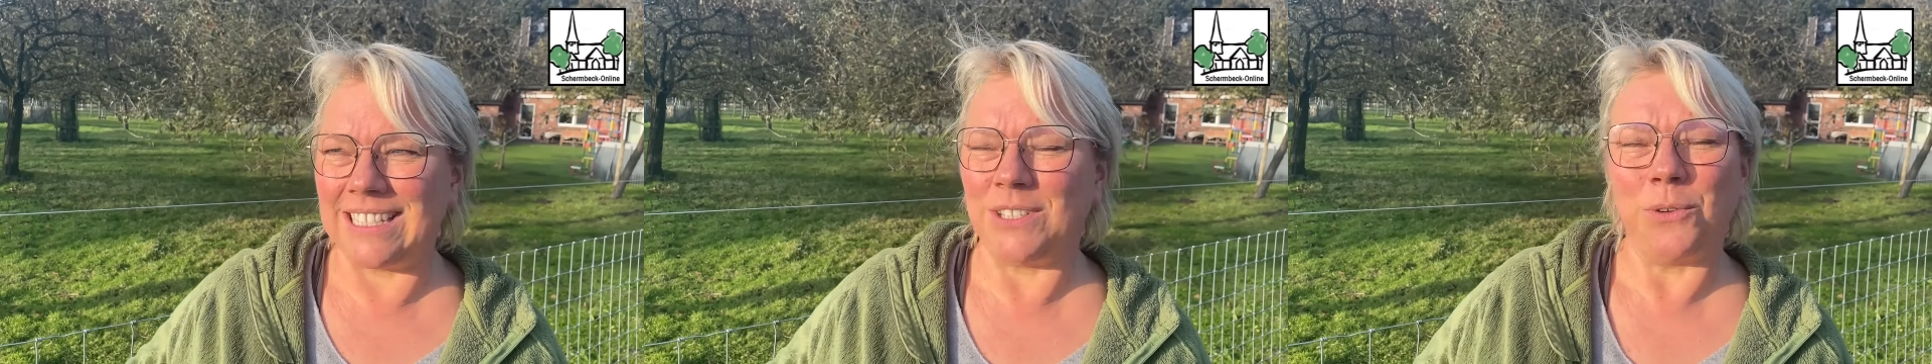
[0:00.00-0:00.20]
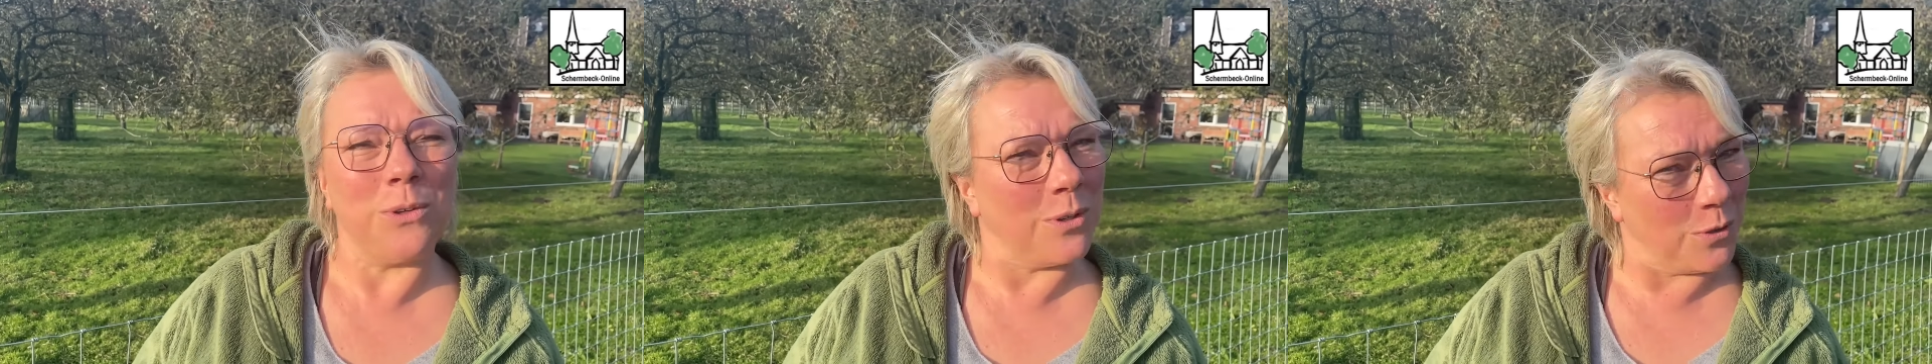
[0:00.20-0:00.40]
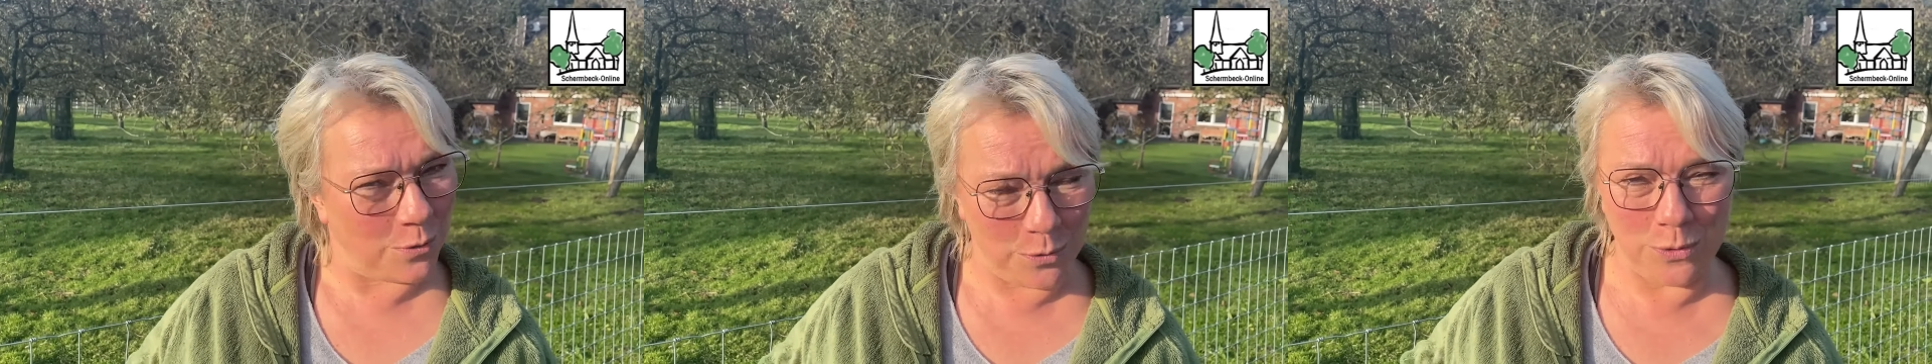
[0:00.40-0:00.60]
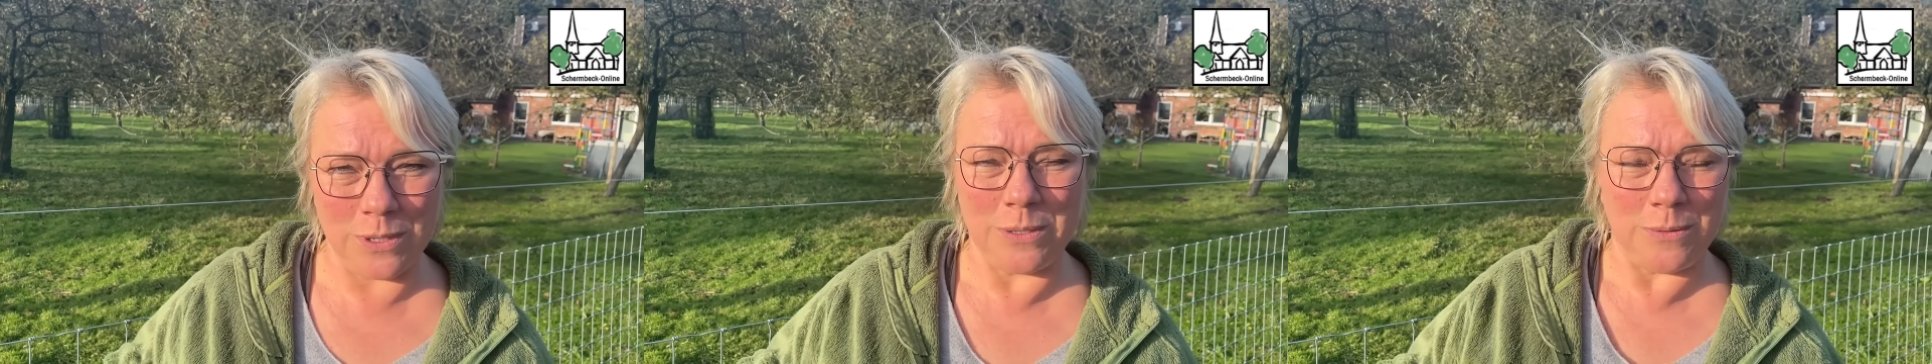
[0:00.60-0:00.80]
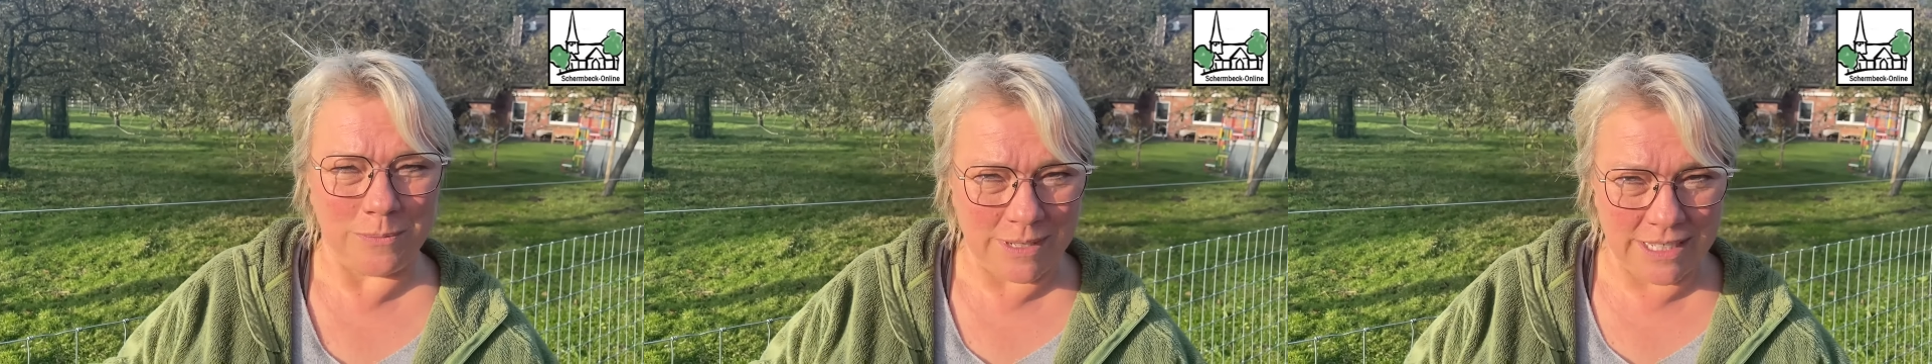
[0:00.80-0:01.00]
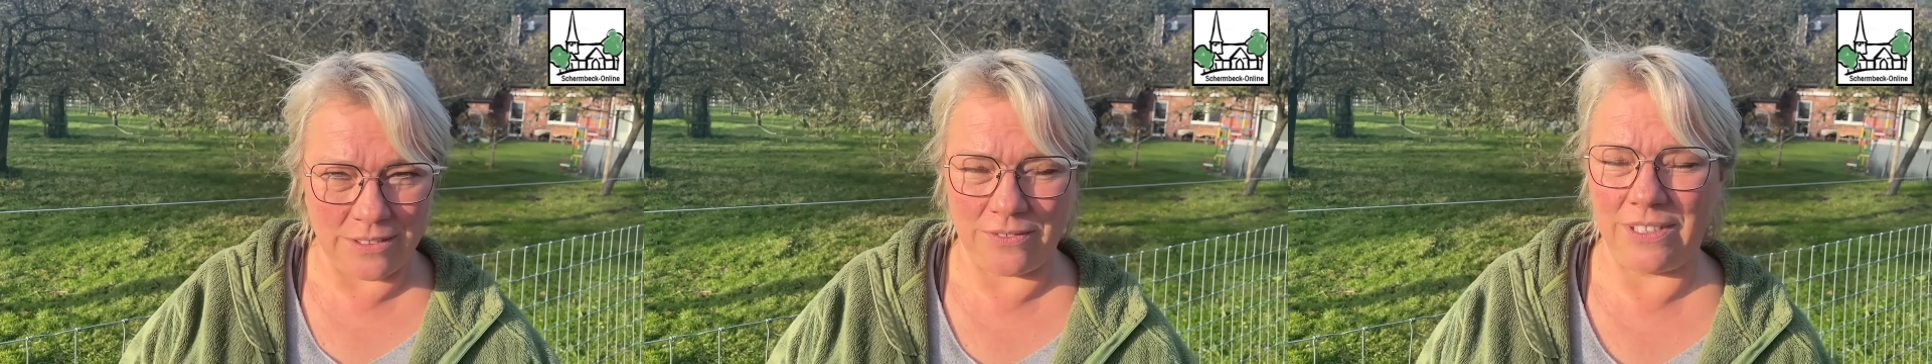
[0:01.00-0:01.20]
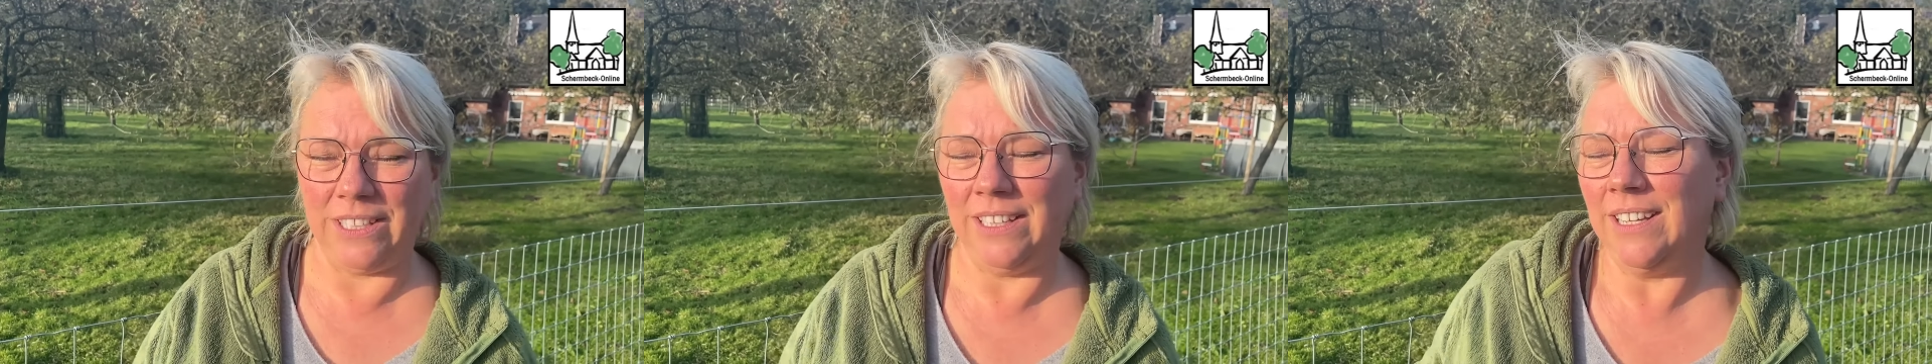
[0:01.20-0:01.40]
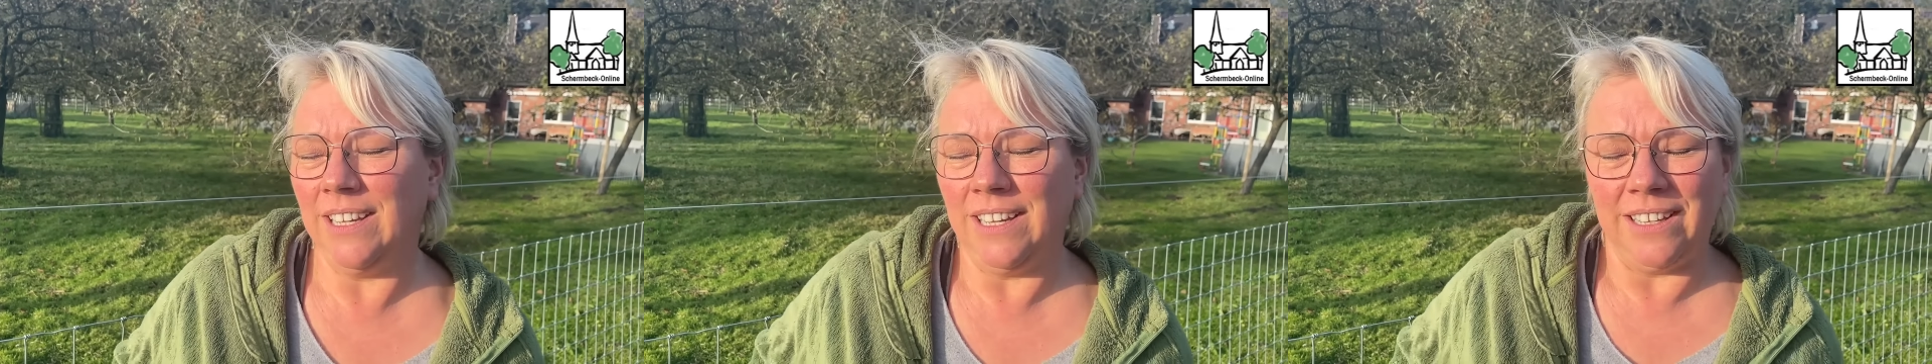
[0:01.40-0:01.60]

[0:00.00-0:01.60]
also Kühe, Milchvieh,